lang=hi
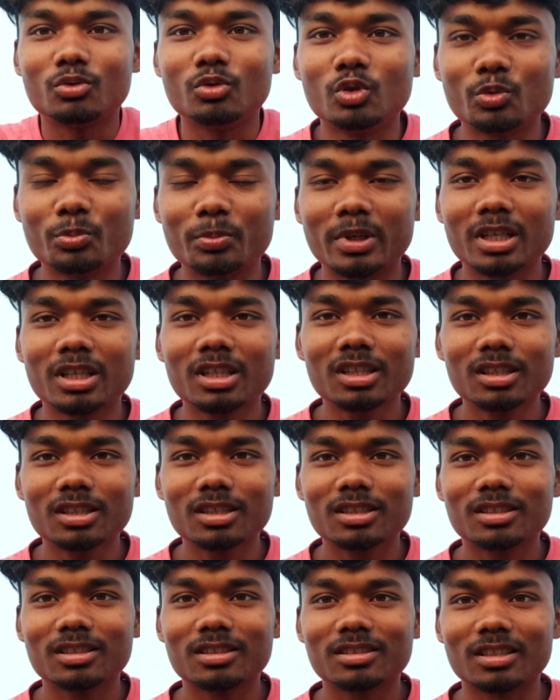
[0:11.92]
टूट पड़े
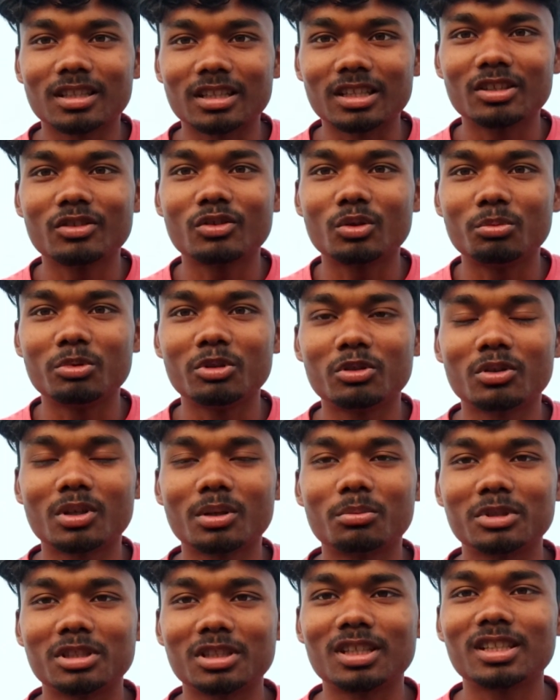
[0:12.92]
शरीर को भी
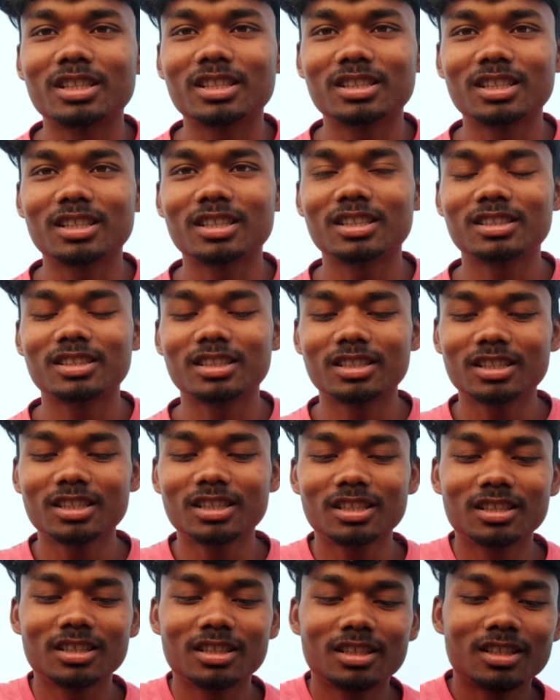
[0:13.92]
थोड़ा बचा के चलना चाहिए
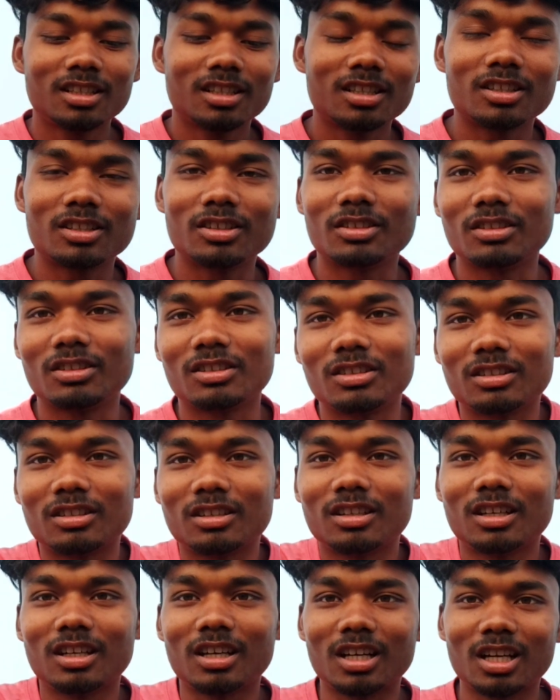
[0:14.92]
और
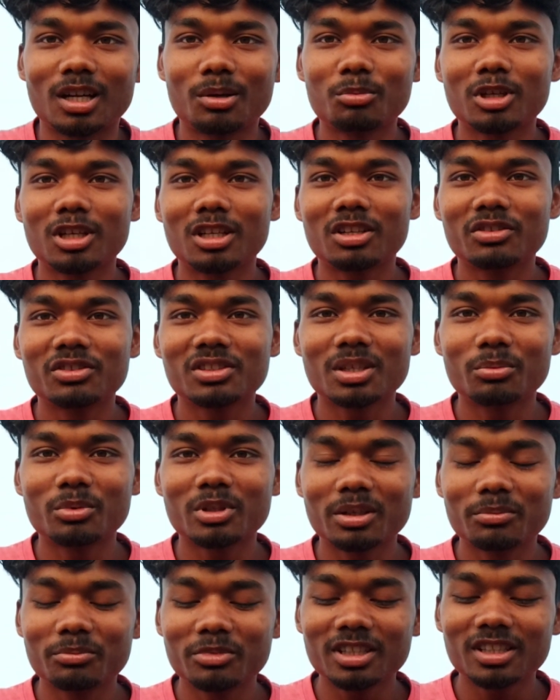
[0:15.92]
आराम कर रहा हूँ इसका
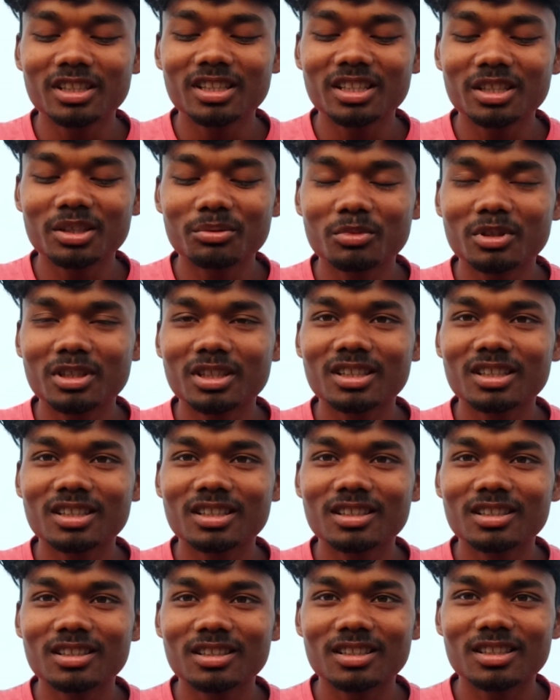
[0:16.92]
मतलब ये नहीं कि
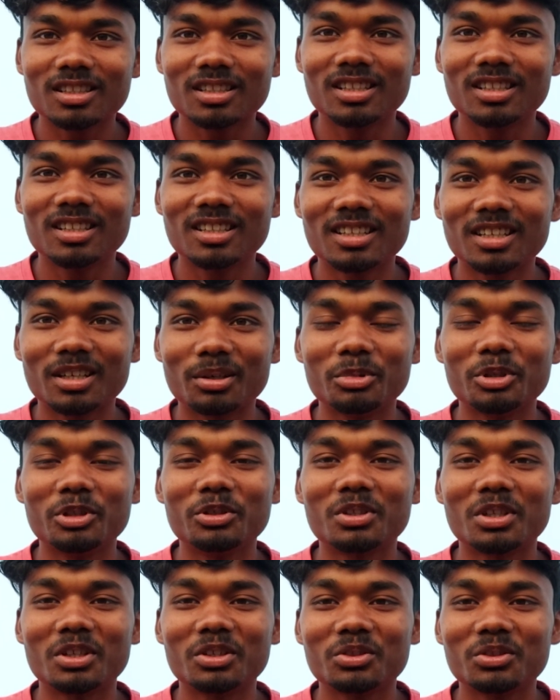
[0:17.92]
मैं अभी
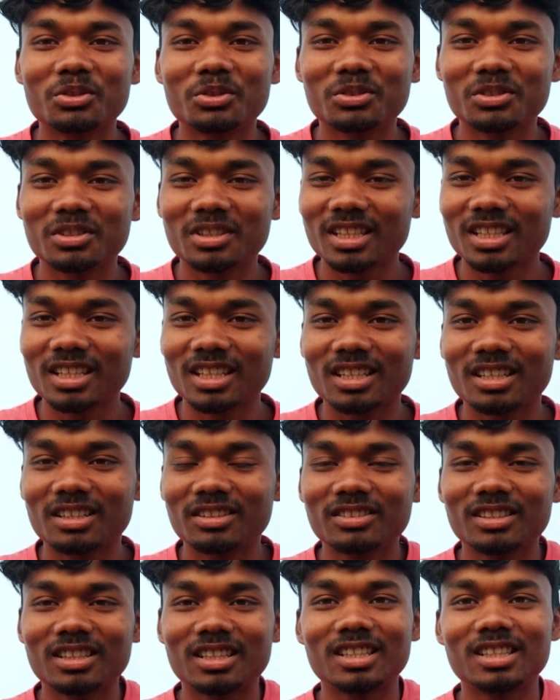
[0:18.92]
उठाऊँ तो कुछ नहीं कर
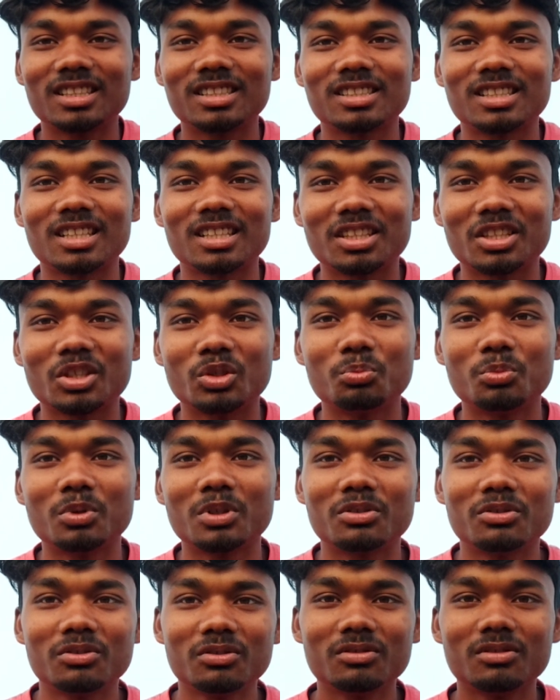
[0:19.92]
रहा हूँ यहाँ छत के
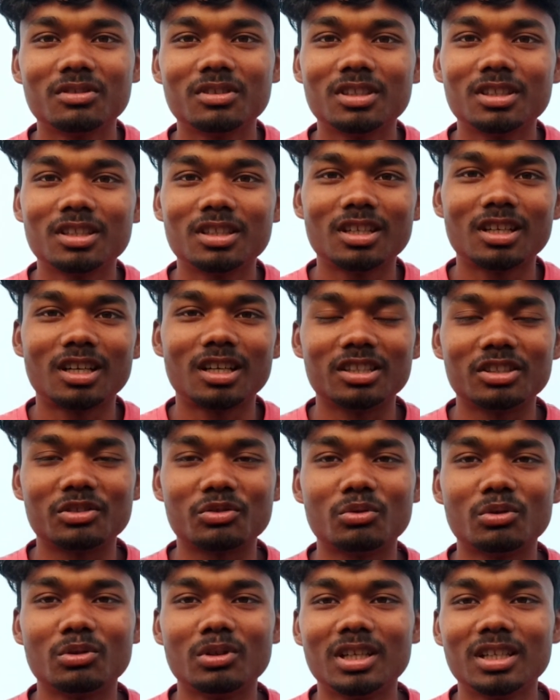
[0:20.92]
ऊपर हूँ
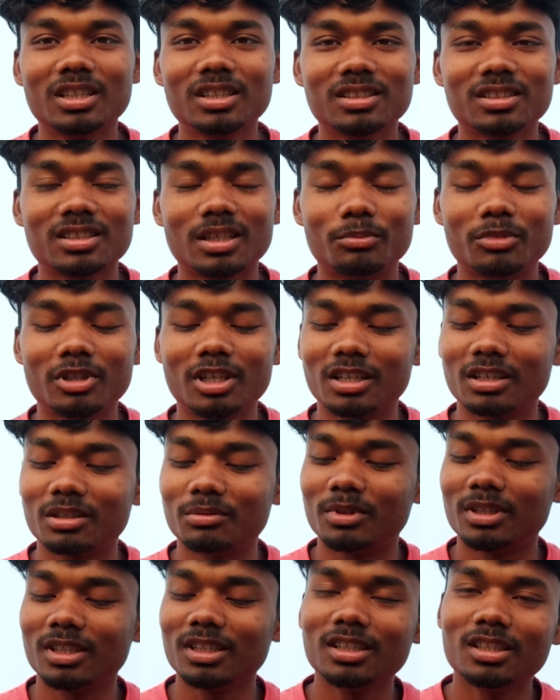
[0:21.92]
स्कूल है सामने
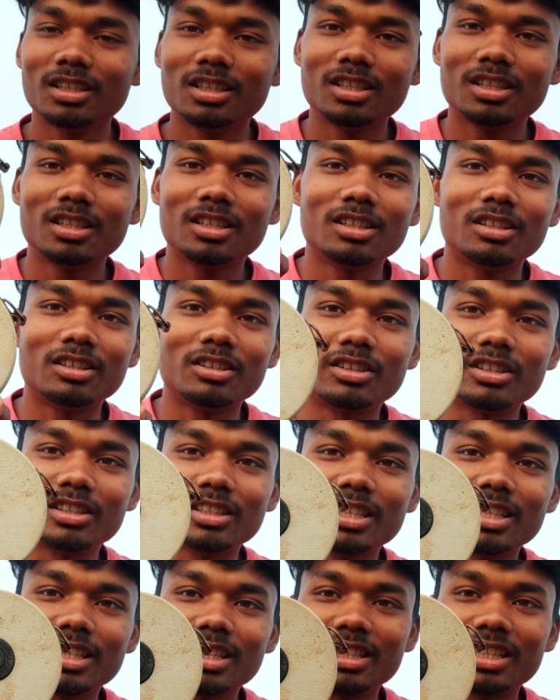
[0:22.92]
आंगनबाड़ी और
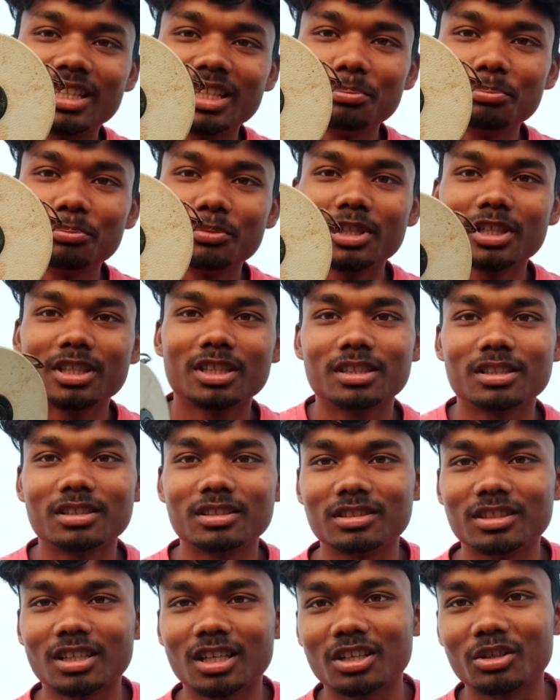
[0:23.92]
ये है टेप
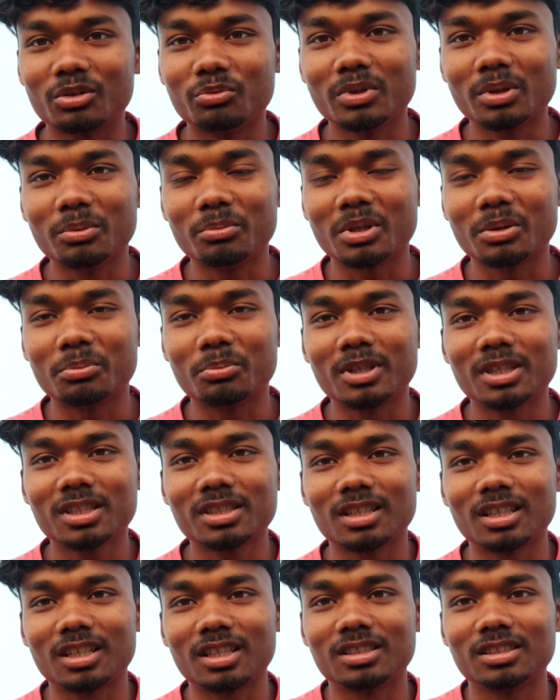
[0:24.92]
जा रहा हूँ वी के
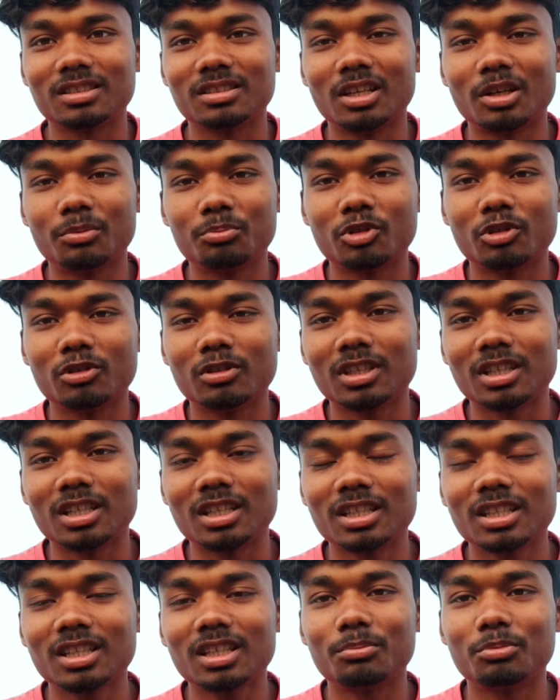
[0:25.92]
पास आज नाप तोल
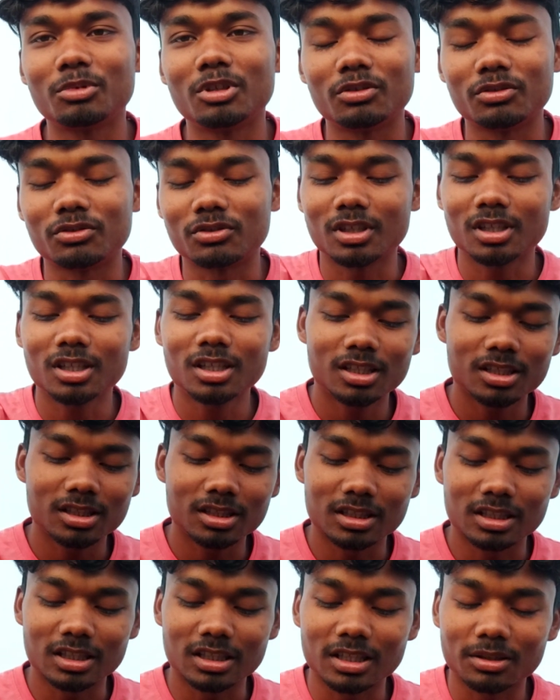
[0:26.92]
करेंगे अपना उसका
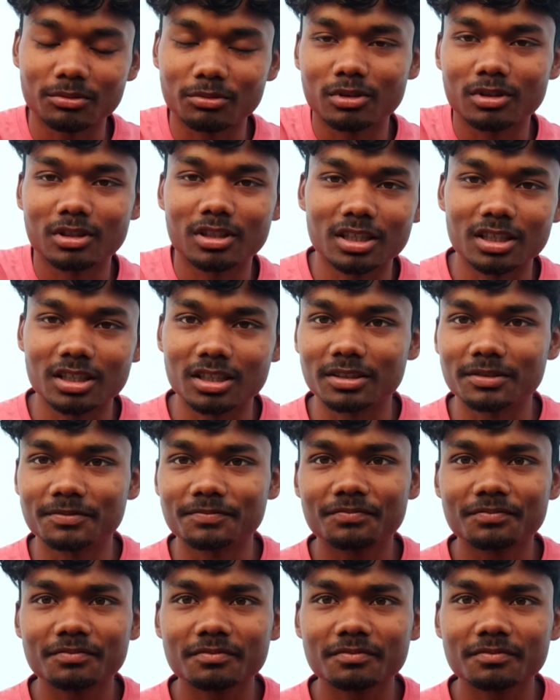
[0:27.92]
ये क्या बोलते हैं